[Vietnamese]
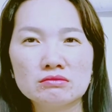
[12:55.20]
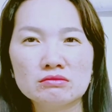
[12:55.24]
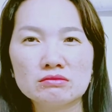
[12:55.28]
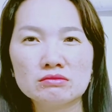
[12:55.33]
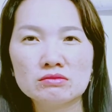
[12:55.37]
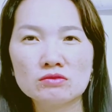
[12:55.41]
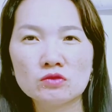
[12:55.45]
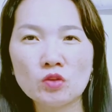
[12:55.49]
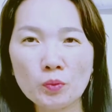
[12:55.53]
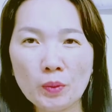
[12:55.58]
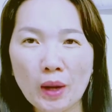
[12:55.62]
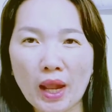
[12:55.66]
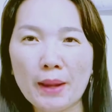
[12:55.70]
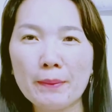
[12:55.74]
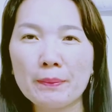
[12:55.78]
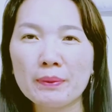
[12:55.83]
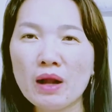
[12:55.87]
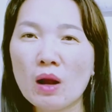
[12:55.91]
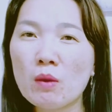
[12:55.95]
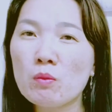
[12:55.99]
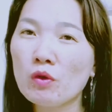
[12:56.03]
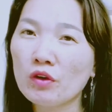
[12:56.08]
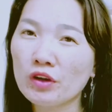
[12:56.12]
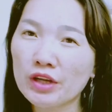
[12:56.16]
tốt đẹp
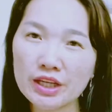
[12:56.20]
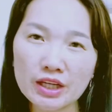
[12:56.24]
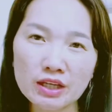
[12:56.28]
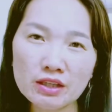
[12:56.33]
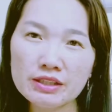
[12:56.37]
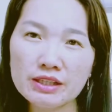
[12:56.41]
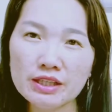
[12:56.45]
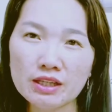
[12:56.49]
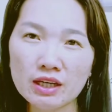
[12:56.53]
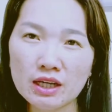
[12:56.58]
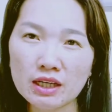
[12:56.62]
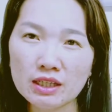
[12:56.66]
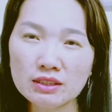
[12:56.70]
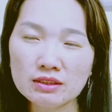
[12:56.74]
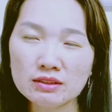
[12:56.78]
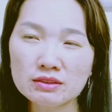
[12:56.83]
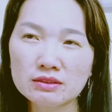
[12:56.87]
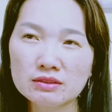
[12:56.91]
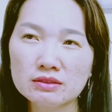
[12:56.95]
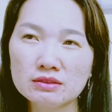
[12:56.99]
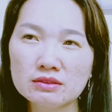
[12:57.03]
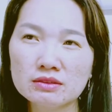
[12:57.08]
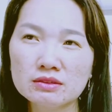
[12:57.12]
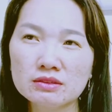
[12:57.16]
không có kiếp gì hết
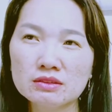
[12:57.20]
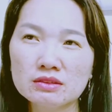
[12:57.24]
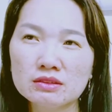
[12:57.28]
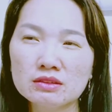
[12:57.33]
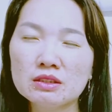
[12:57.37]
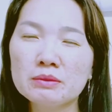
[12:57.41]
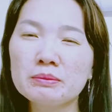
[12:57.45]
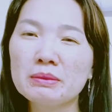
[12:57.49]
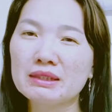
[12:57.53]
nhưng